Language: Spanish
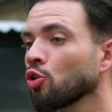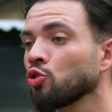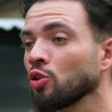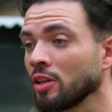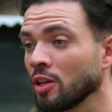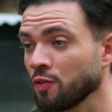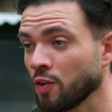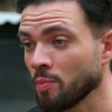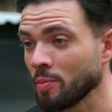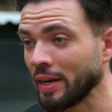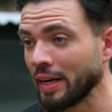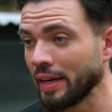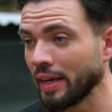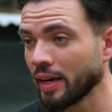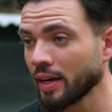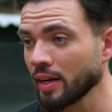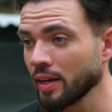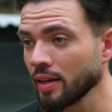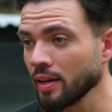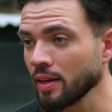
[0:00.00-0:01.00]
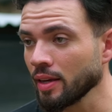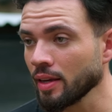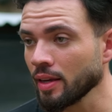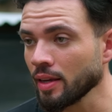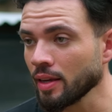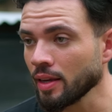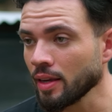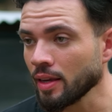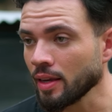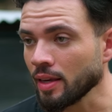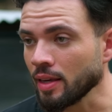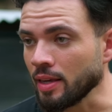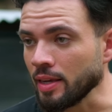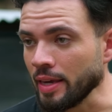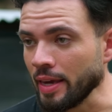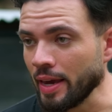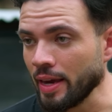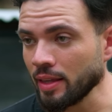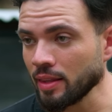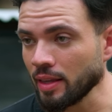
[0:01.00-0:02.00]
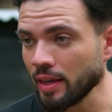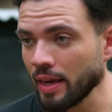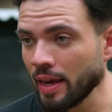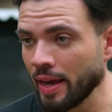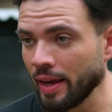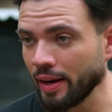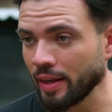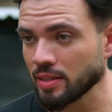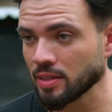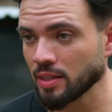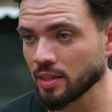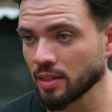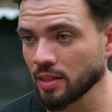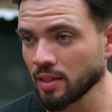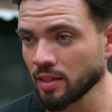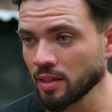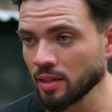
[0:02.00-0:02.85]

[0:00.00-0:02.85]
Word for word: no tiene familia. ¿Quién eres?